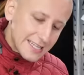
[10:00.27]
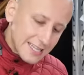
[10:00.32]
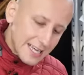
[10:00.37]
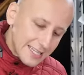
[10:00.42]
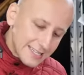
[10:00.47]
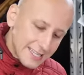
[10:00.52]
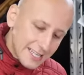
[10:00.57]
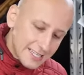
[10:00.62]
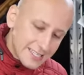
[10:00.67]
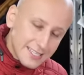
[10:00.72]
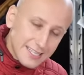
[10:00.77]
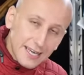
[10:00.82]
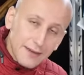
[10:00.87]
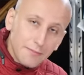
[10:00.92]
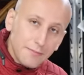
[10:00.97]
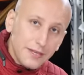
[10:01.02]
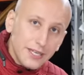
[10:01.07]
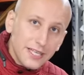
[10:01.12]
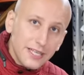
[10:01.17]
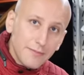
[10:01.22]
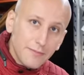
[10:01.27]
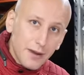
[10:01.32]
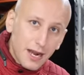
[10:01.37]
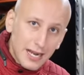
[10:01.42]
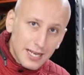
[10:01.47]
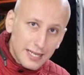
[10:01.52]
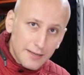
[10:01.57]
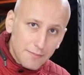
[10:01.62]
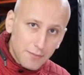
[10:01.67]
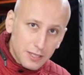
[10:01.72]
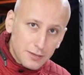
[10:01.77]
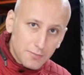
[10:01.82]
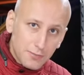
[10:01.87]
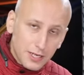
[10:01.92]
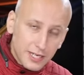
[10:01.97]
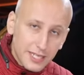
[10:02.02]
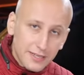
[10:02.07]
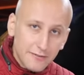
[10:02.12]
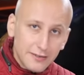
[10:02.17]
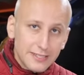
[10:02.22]
Она должна минимально
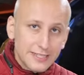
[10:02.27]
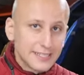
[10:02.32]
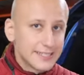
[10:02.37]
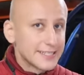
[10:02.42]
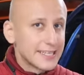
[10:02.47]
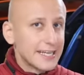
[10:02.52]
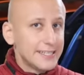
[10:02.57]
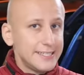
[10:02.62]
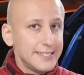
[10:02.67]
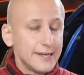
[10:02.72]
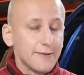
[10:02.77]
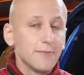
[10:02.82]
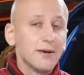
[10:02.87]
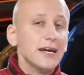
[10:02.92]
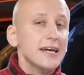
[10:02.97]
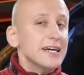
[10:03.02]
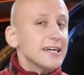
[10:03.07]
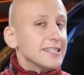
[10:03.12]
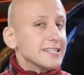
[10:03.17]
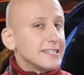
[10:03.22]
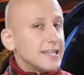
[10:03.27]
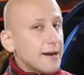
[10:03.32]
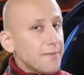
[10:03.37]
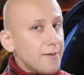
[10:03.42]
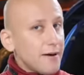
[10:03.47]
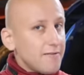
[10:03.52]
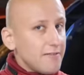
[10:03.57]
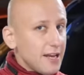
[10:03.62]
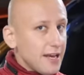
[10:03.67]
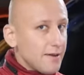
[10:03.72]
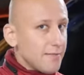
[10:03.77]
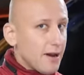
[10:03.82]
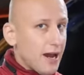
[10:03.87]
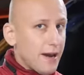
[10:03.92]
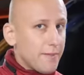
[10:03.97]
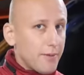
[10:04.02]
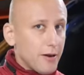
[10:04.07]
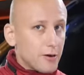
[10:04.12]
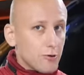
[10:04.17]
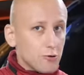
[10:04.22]
подпрыгивать. Затем добавляем
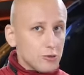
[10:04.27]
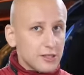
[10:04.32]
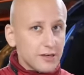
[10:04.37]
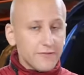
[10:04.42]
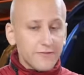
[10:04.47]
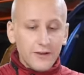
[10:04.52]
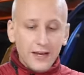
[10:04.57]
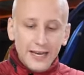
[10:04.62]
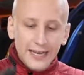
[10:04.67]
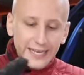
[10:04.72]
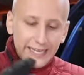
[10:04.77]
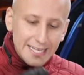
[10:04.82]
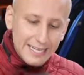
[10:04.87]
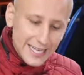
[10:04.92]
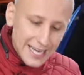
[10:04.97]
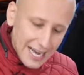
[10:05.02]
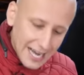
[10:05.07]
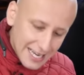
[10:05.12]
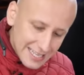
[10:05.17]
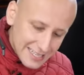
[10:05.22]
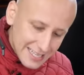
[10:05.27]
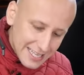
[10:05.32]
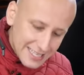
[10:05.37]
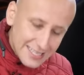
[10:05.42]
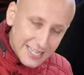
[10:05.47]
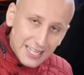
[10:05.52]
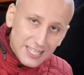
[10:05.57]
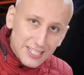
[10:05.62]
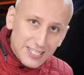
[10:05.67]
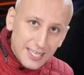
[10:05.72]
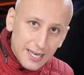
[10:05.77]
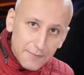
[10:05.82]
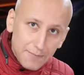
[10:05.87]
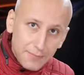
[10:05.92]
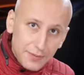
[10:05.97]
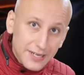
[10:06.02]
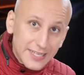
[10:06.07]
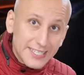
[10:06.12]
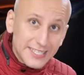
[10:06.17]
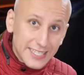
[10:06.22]
оборотов, и она должна
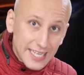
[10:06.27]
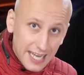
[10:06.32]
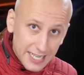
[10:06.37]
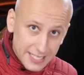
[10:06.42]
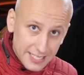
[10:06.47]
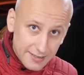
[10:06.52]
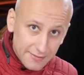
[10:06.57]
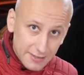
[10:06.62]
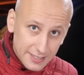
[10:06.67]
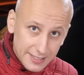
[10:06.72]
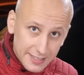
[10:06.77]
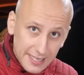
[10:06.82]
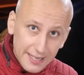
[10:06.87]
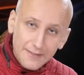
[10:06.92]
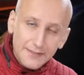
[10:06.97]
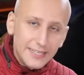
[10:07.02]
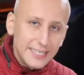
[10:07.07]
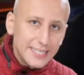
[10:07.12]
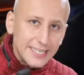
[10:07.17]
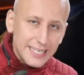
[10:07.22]
присасываться.